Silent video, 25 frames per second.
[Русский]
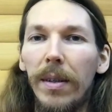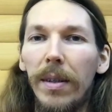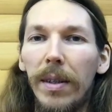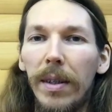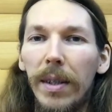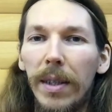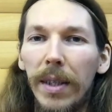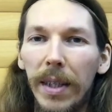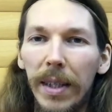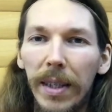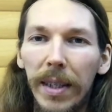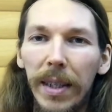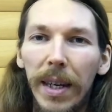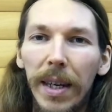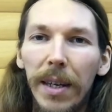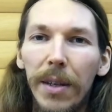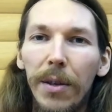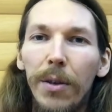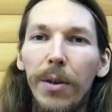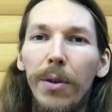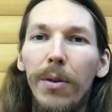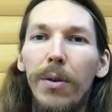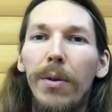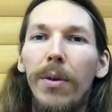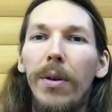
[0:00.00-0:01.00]

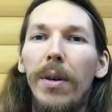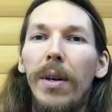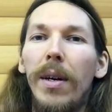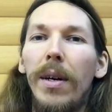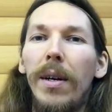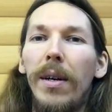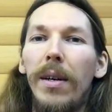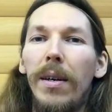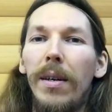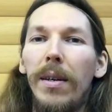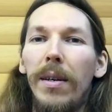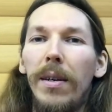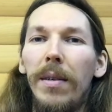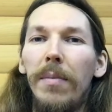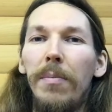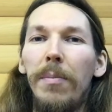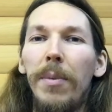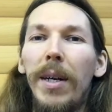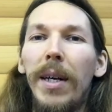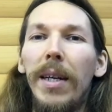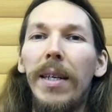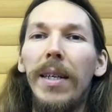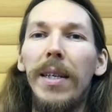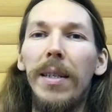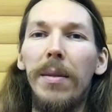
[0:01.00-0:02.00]
созданию
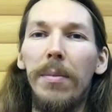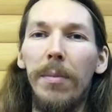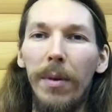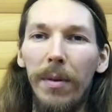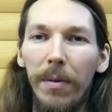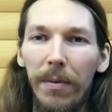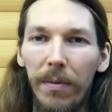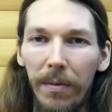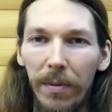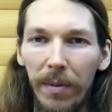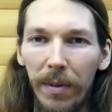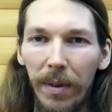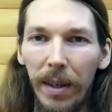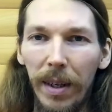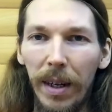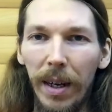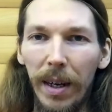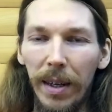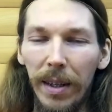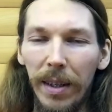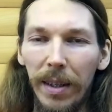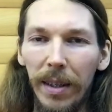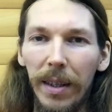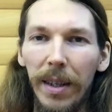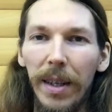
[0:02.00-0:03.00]
механизмов
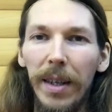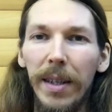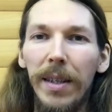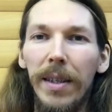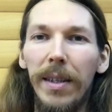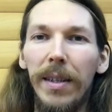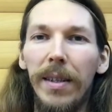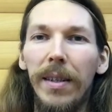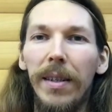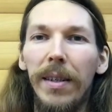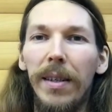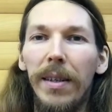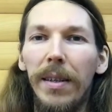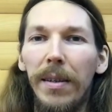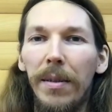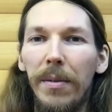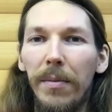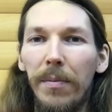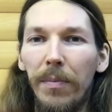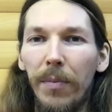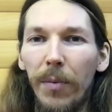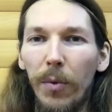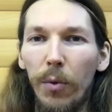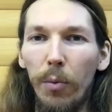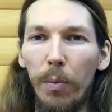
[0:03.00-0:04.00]
координации,
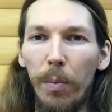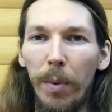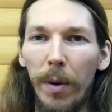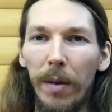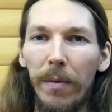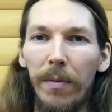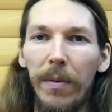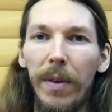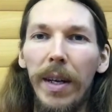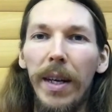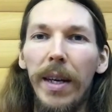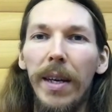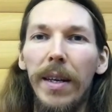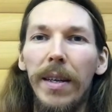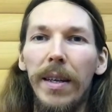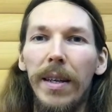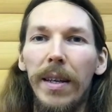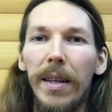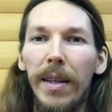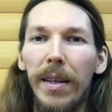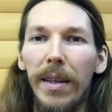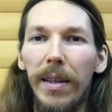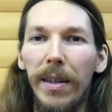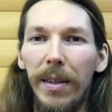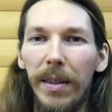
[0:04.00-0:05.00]

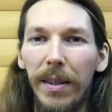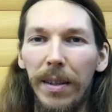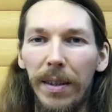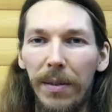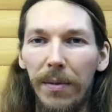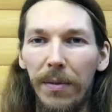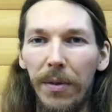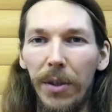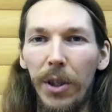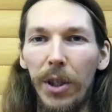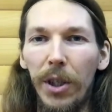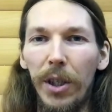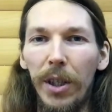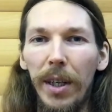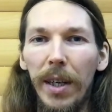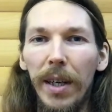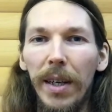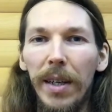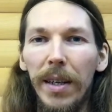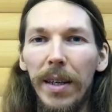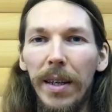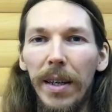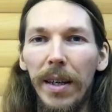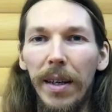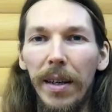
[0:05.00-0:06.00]
управления,
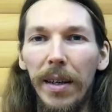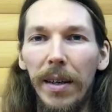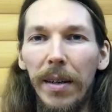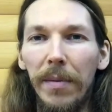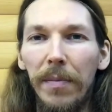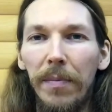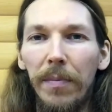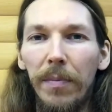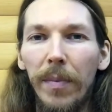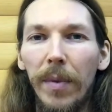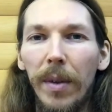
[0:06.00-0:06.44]
извещения